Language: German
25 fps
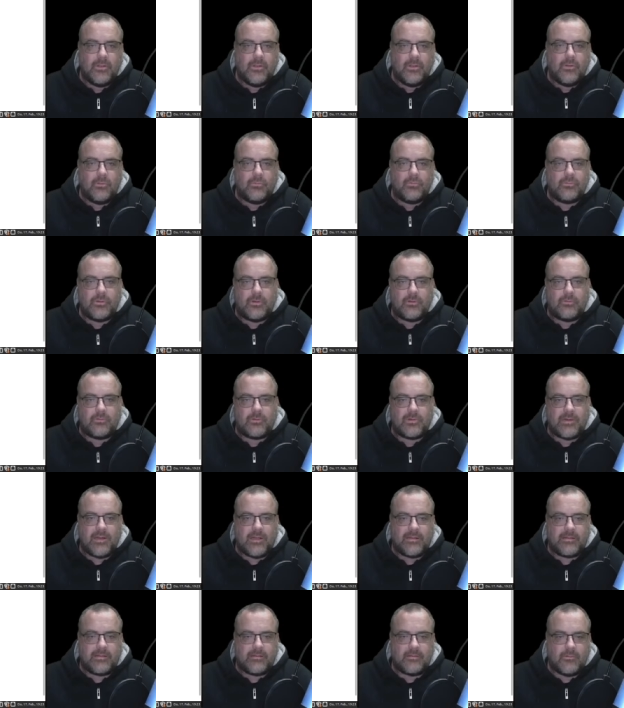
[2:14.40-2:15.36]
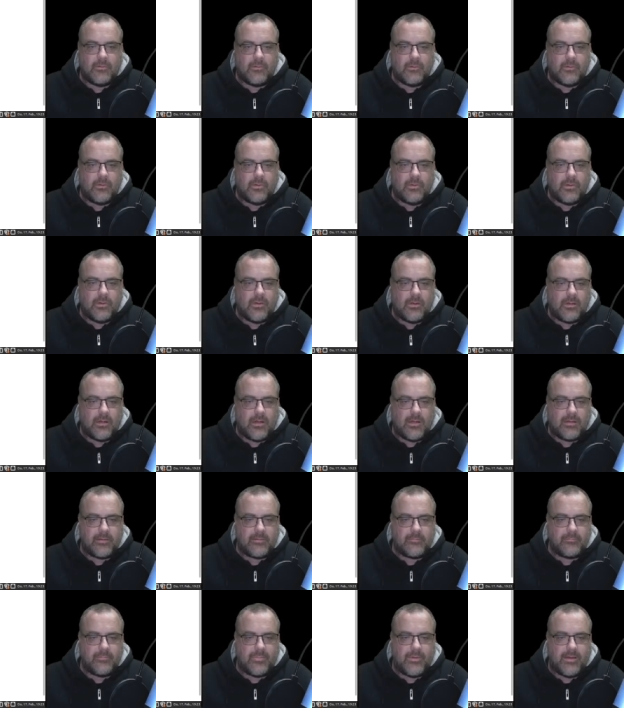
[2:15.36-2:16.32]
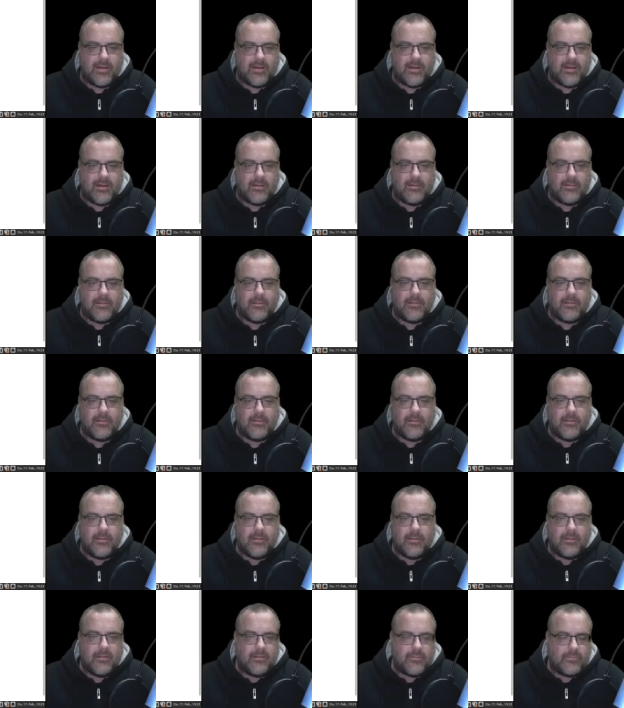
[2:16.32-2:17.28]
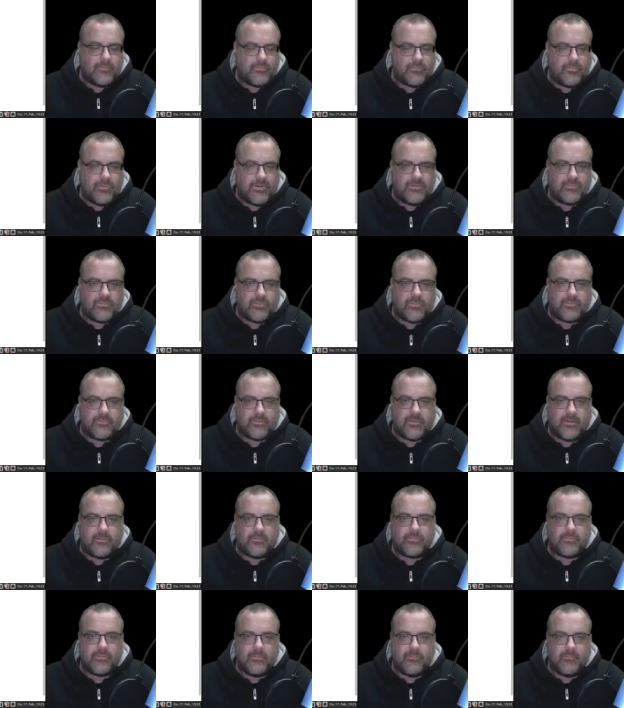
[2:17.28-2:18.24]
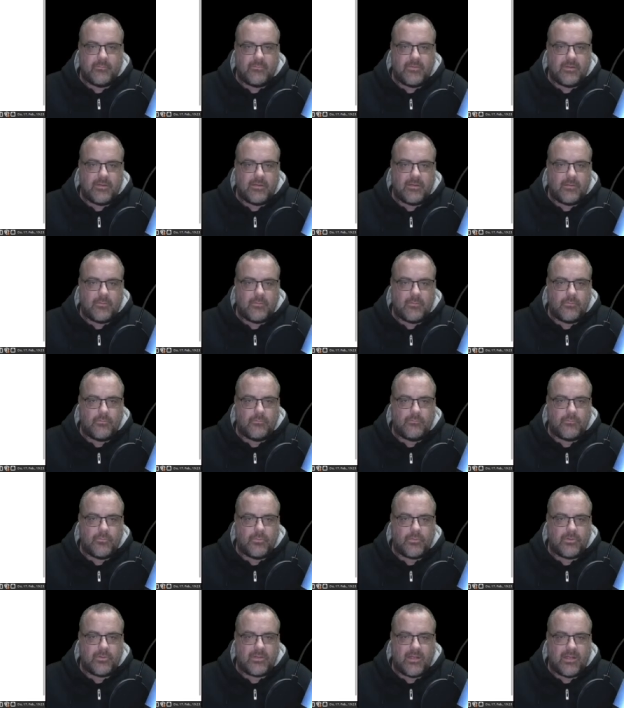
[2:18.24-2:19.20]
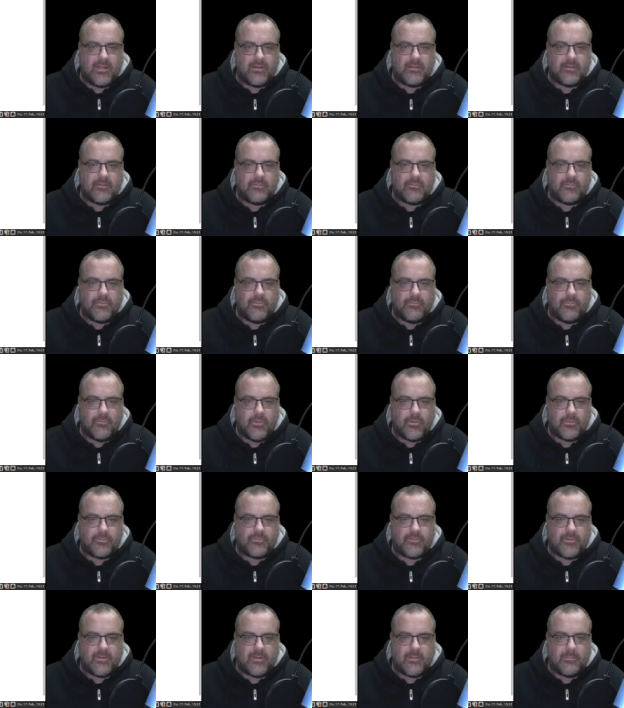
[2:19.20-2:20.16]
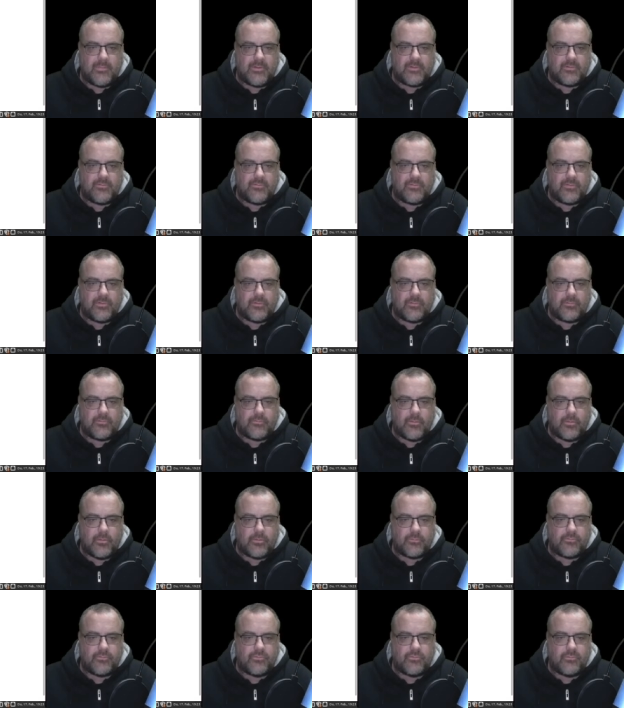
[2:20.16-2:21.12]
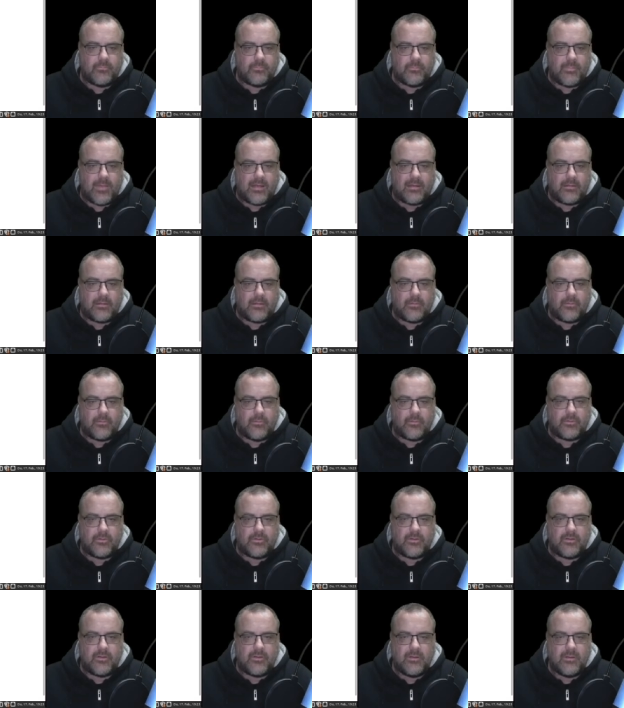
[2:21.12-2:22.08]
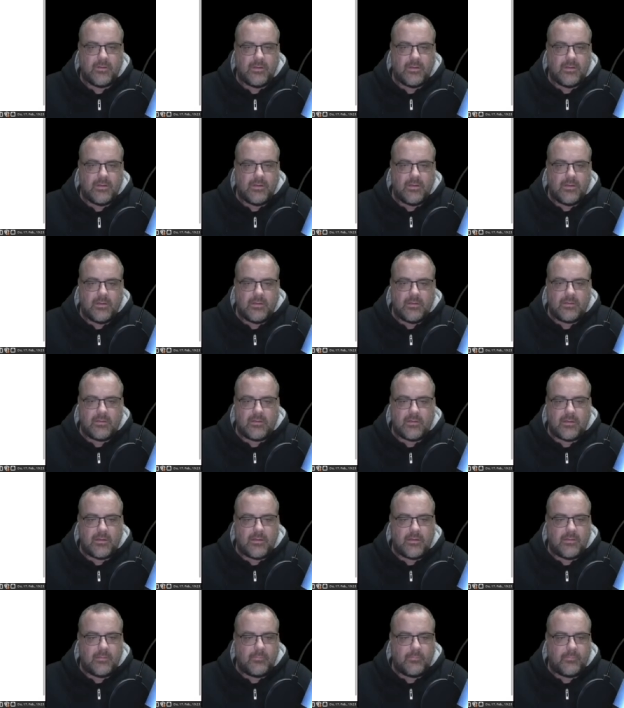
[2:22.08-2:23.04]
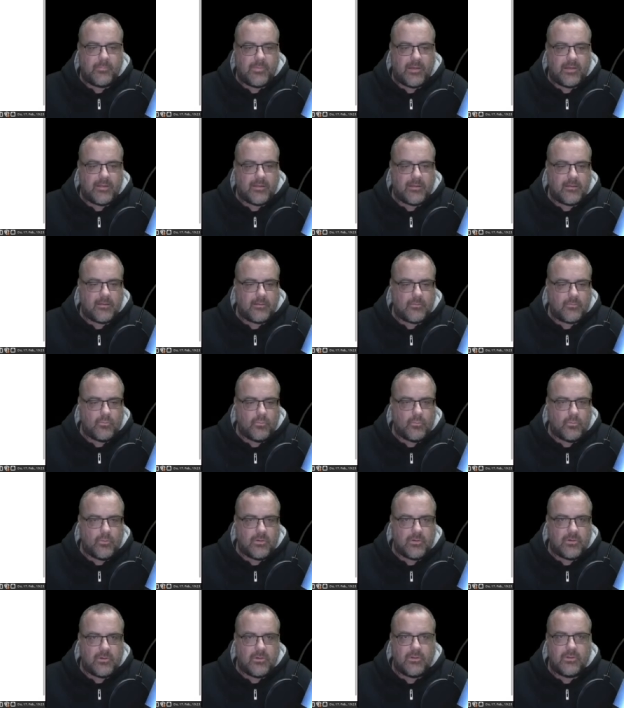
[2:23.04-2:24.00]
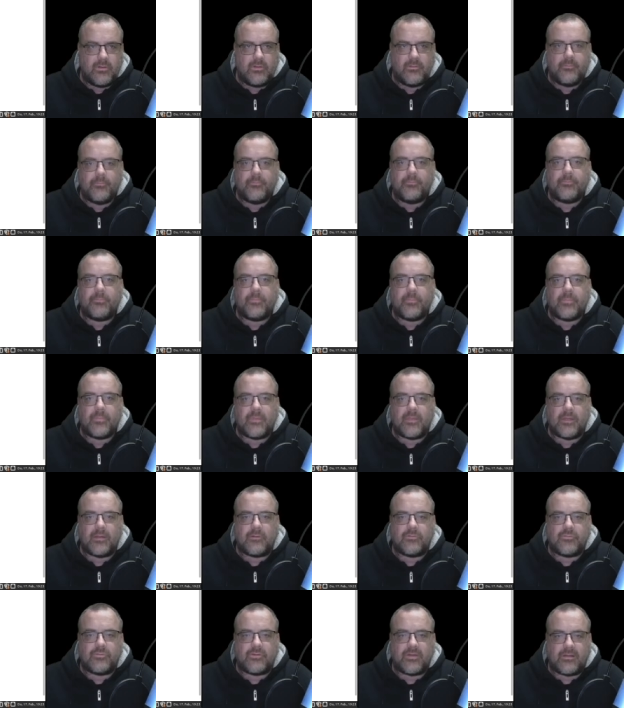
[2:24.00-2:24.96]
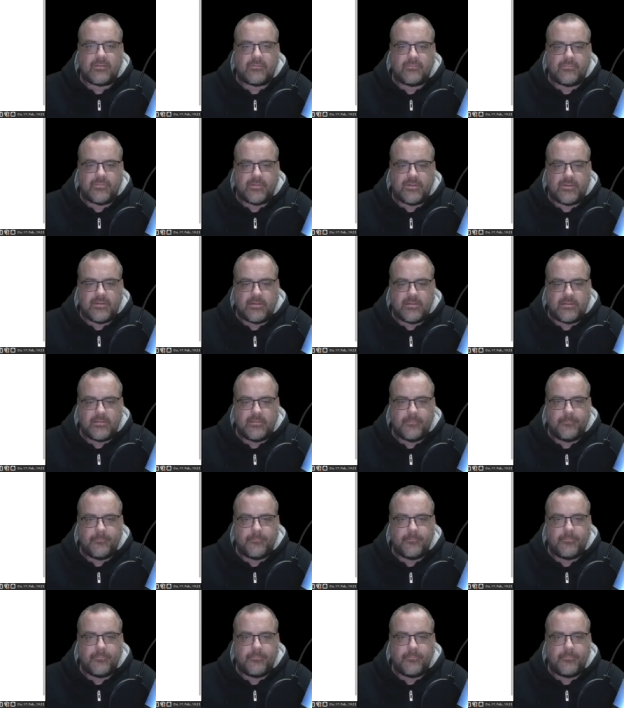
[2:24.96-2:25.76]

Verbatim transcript: und auch gleich noch ein paar Screenshots aus dem Video, wo ich eine Reverse Image Search machen könnte, die bei Google dann stattfindet.